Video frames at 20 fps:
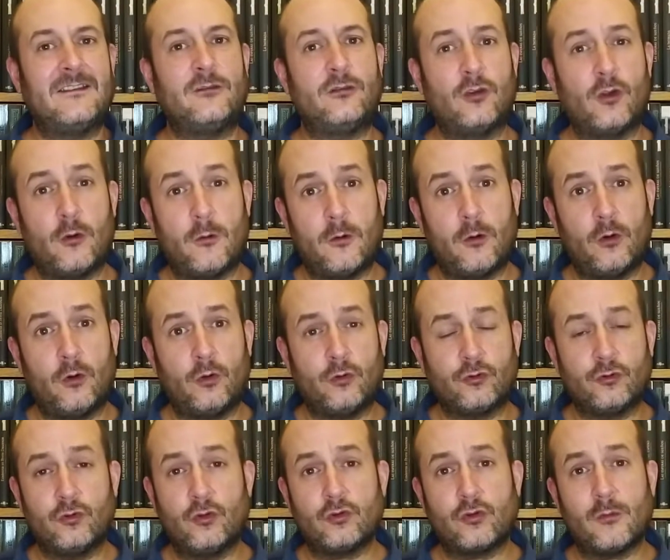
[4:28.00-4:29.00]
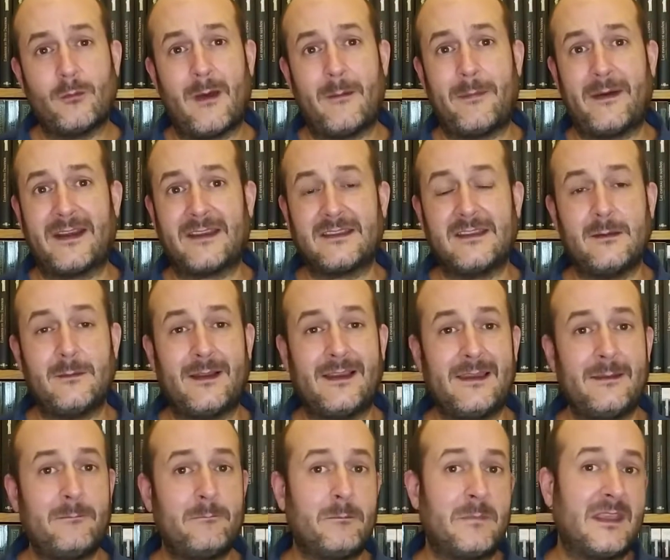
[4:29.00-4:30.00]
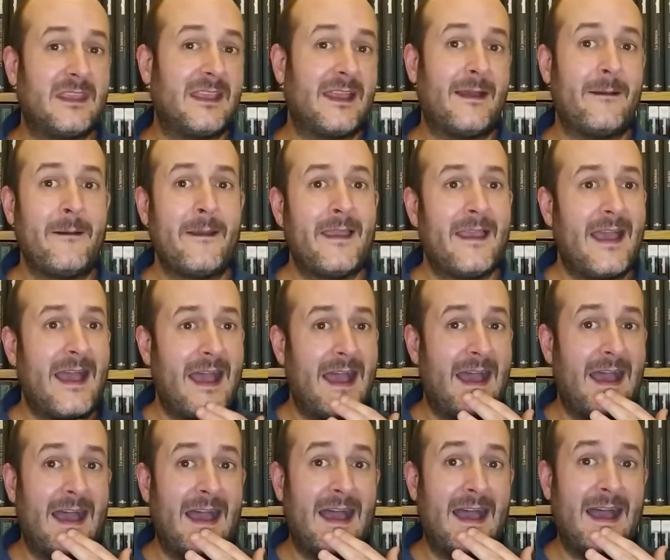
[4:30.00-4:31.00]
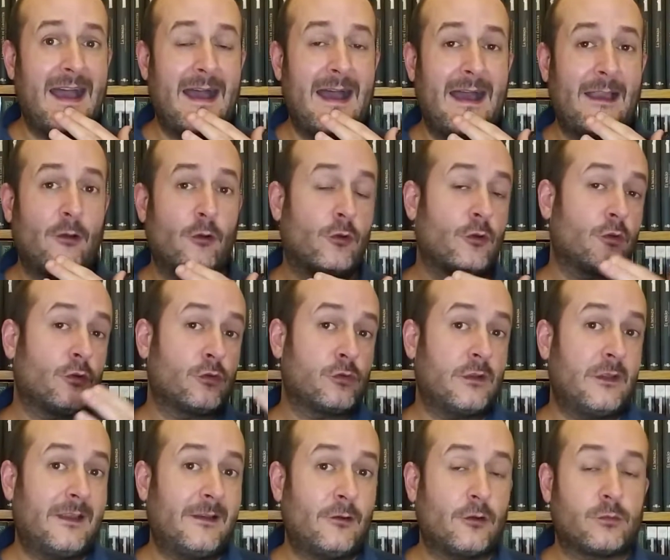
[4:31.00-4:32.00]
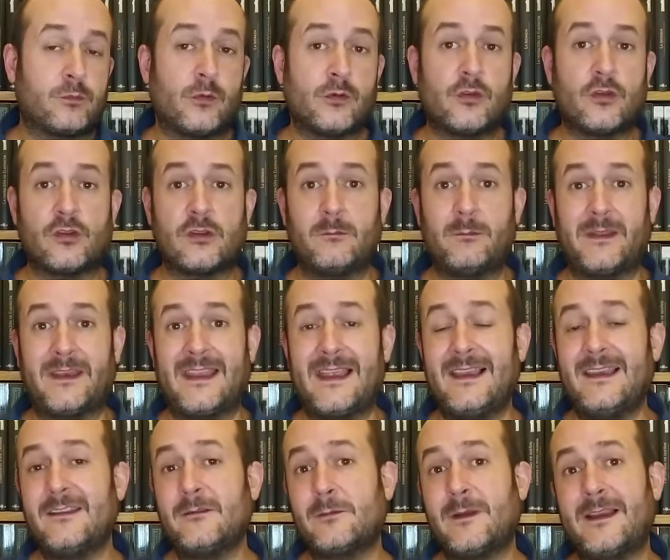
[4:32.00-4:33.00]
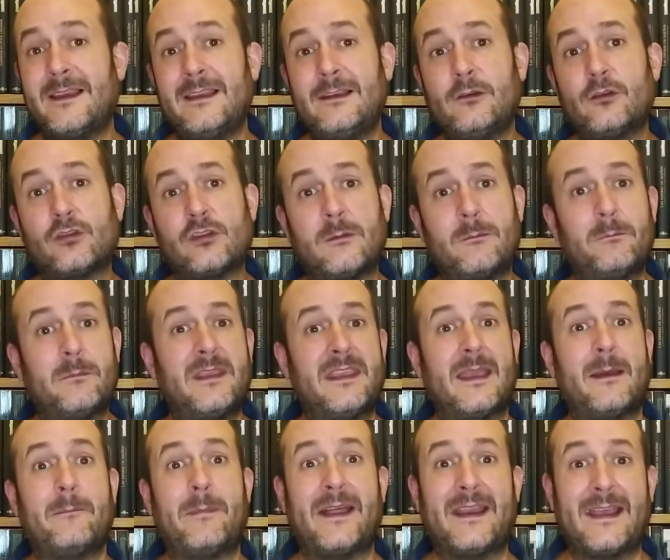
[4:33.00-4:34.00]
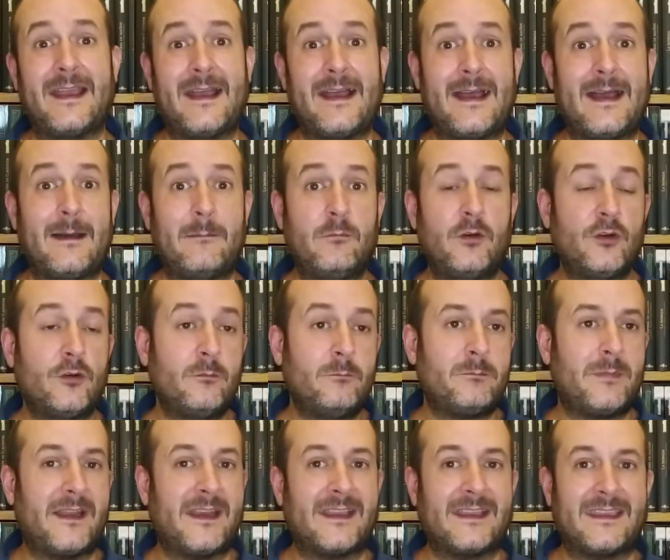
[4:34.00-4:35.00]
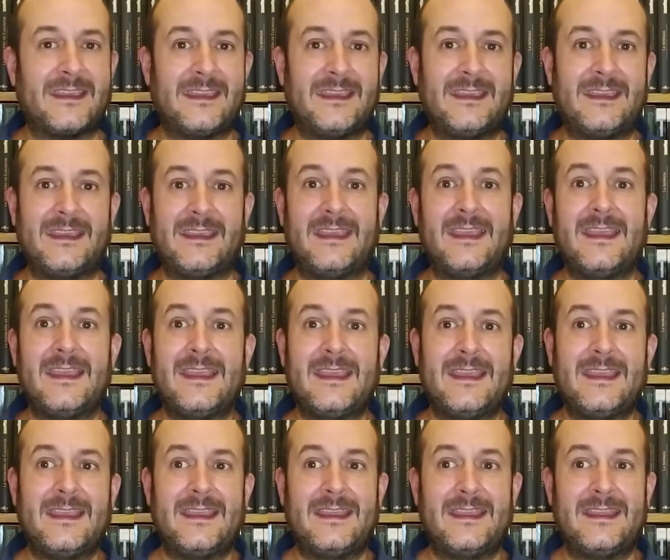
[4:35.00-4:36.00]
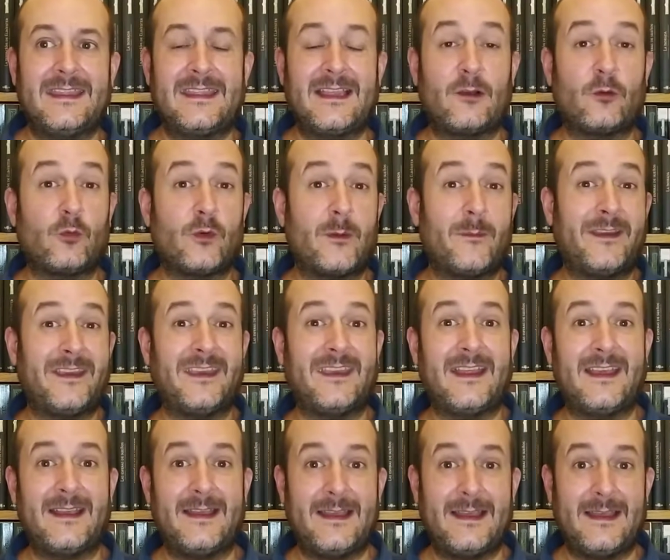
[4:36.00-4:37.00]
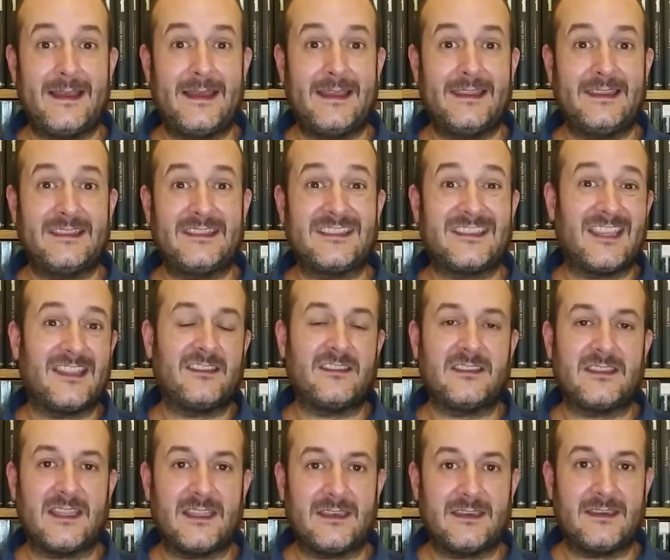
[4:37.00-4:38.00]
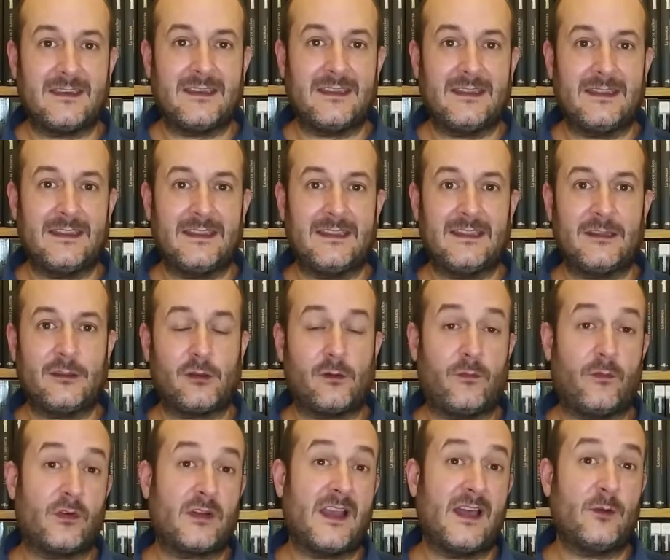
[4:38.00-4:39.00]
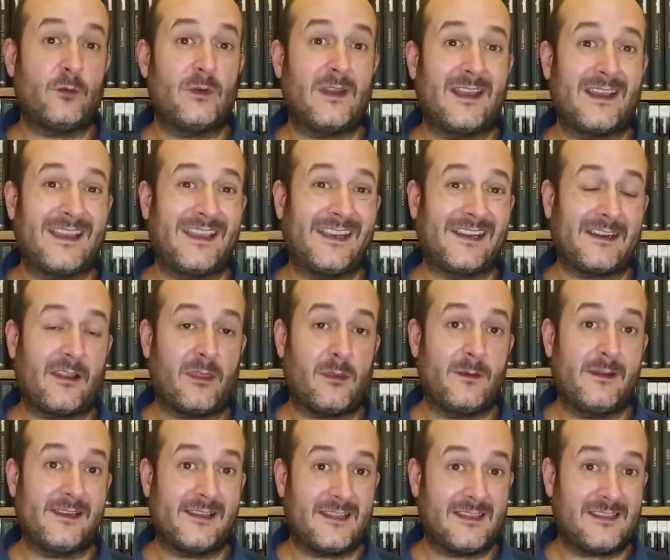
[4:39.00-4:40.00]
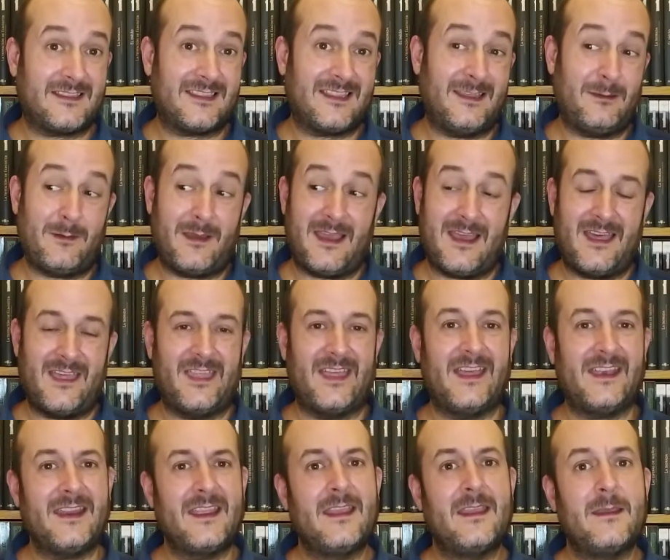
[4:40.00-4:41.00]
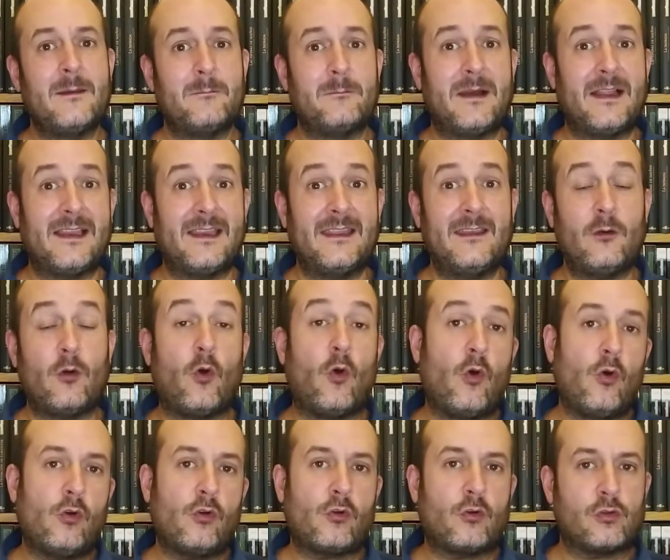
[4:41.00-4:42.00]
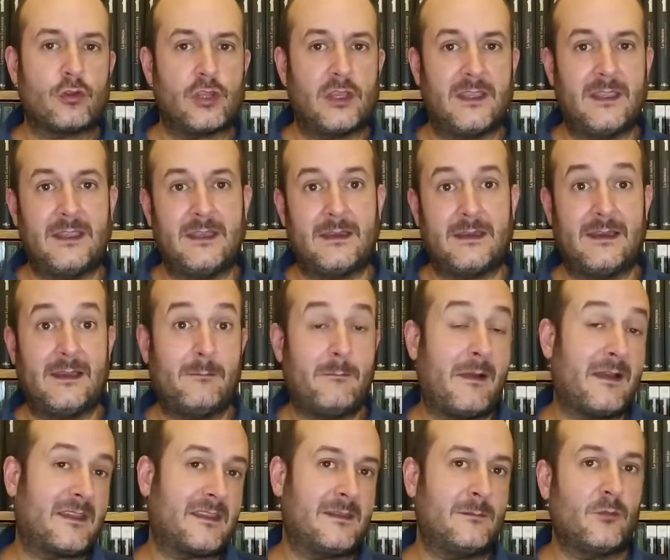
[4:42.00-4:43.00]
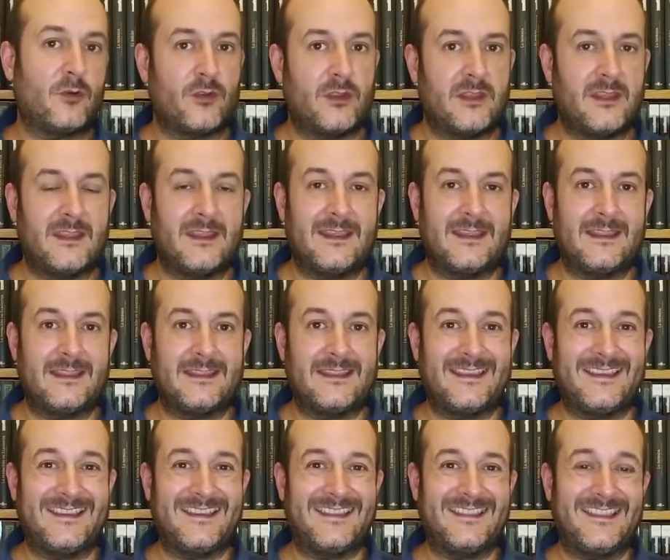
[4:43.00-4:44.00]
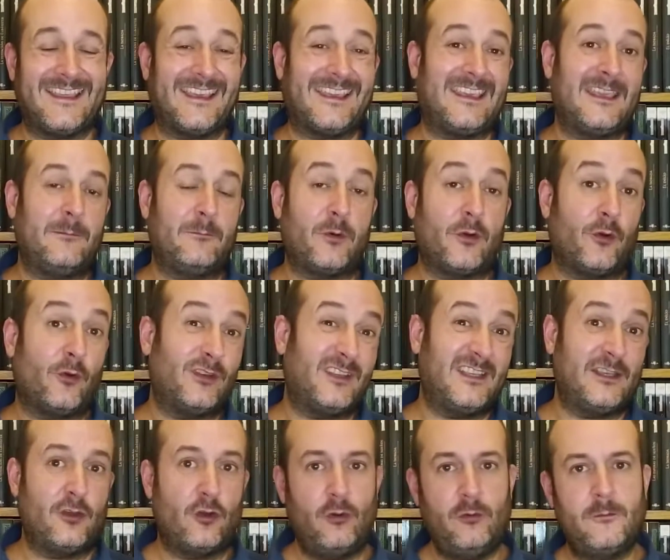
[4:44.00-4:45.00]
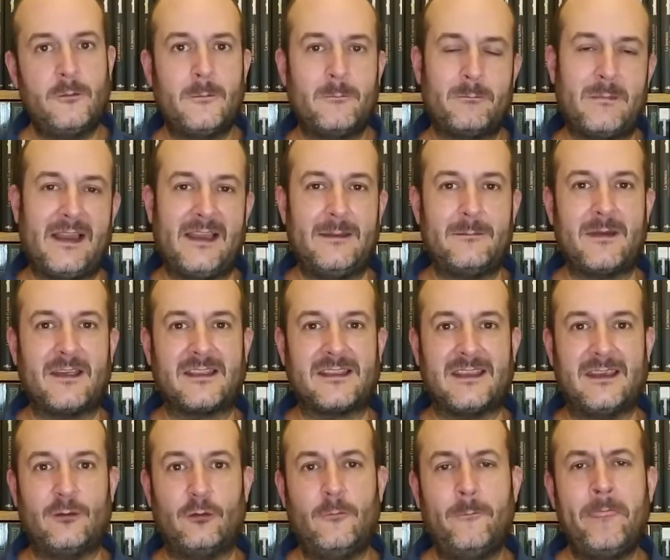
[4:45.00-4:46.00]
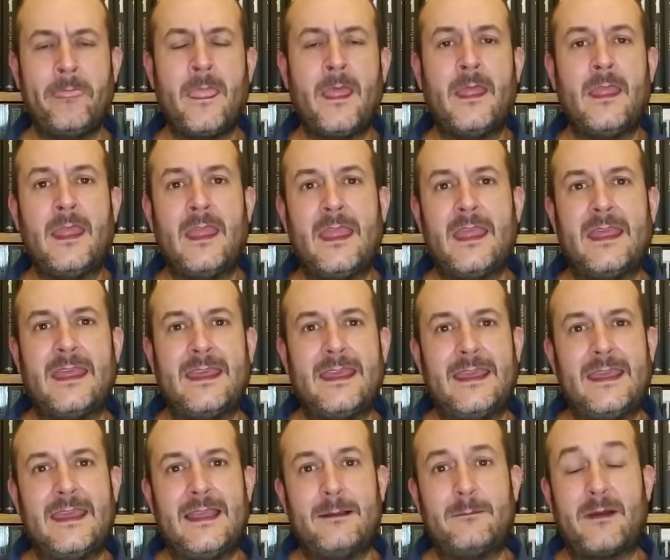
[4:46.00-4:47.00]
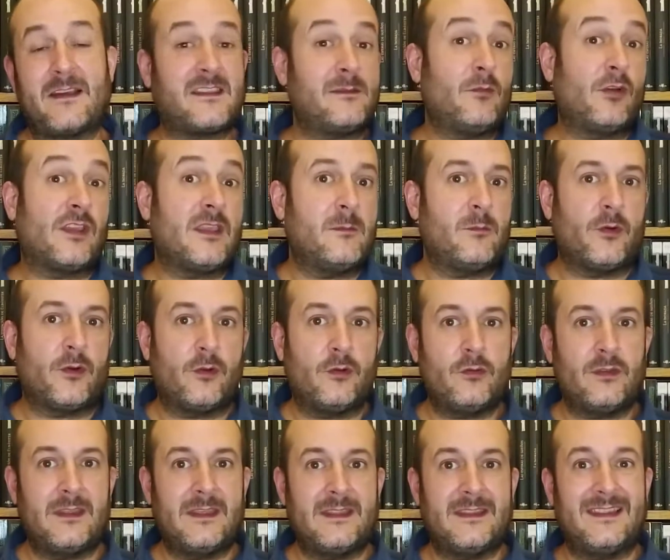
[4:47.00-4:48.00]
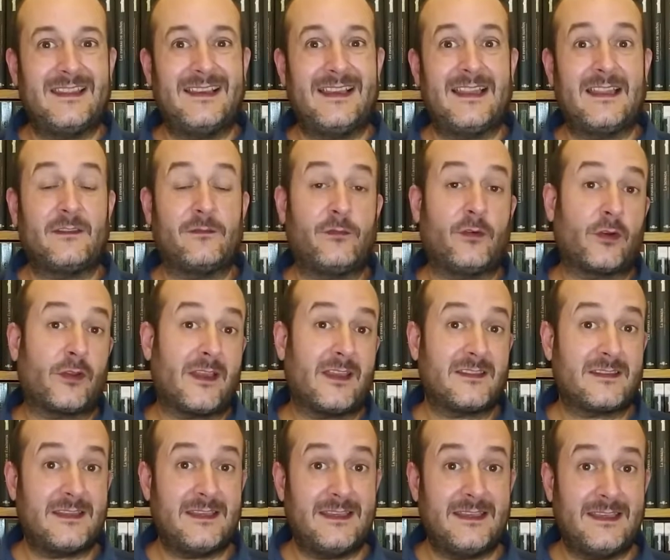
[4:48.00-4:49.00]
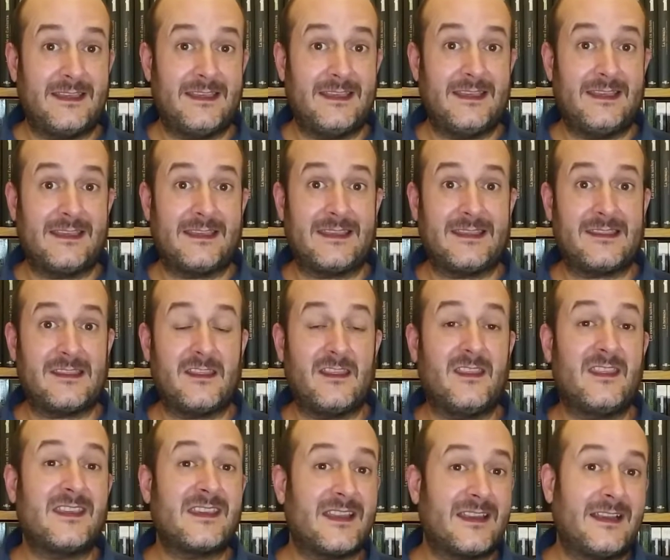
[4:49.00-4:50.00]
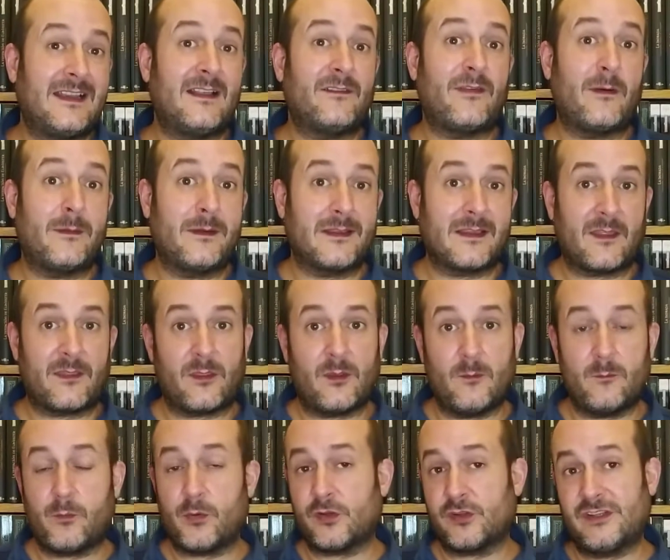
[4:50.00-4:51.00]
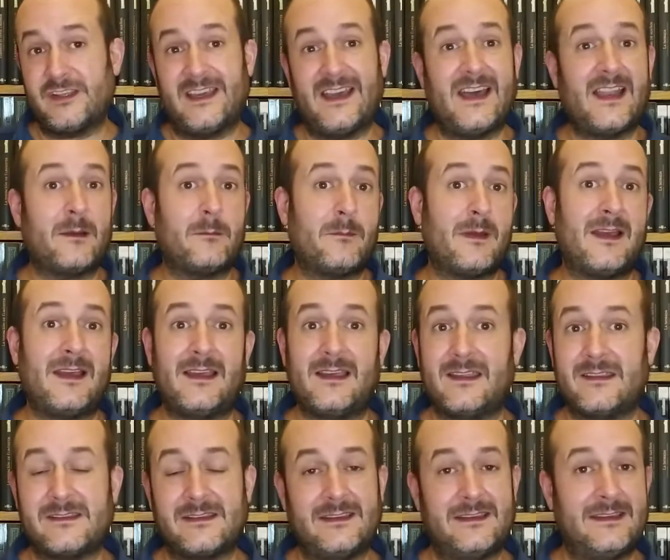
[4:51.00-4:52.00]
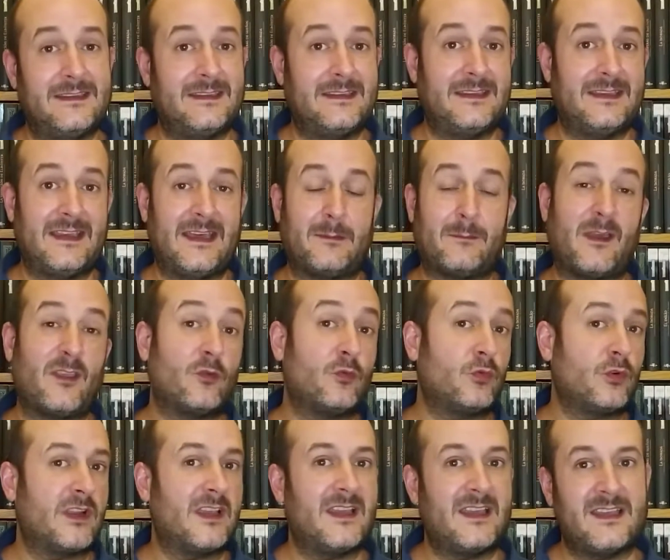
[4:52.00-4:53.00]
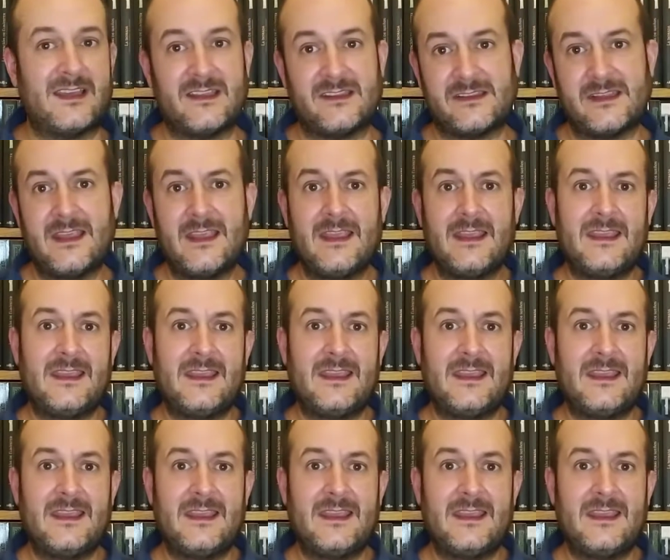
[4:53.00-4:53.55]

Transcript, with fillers: no, no toma parte, ¿vale? Envía a los, a los puños imperiales, ¿vale? Los envía para, bueno, para que eh, de alguna manera intenten eh, sofocar una guerra civil que se va a dar, ¿vale? O conseguir el máximo de, equipo, ¿no? Yo, ¿vale? Más que yo. Eh, el máximo equipo, ¿no? De, las forjas que, que, se dedican a la fabricación, pues, de armas, armaduras,